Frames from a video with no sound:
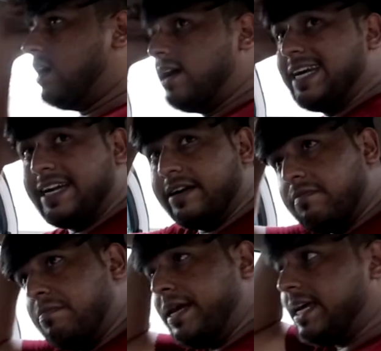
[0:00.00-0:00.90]
uh,
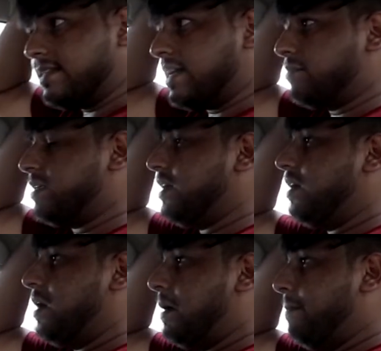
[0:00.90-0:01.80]
मेरे हिसाब से
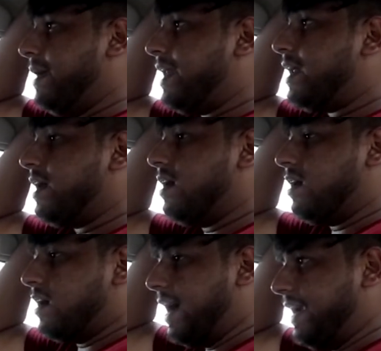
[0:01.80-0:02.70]
मेरे
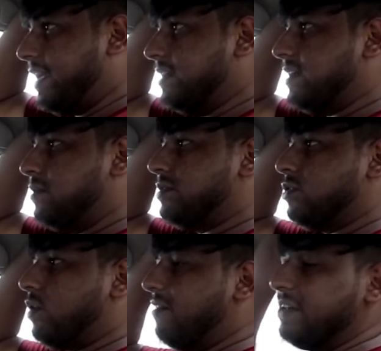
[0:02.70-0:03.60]
हाइट uh, के हिसाब से
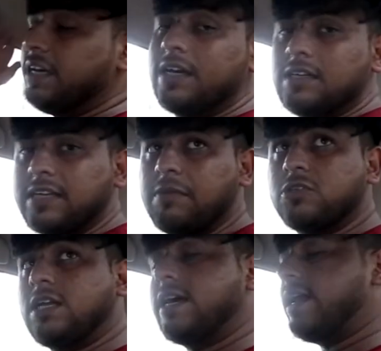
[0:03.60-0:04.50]
तो काफ़ी सही
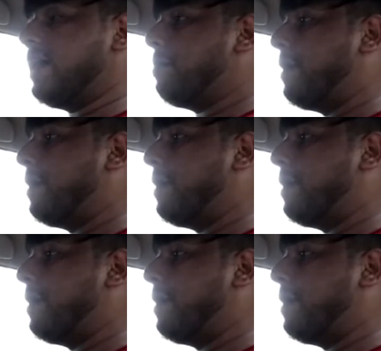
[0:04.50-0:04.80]
मुझे लग रहा है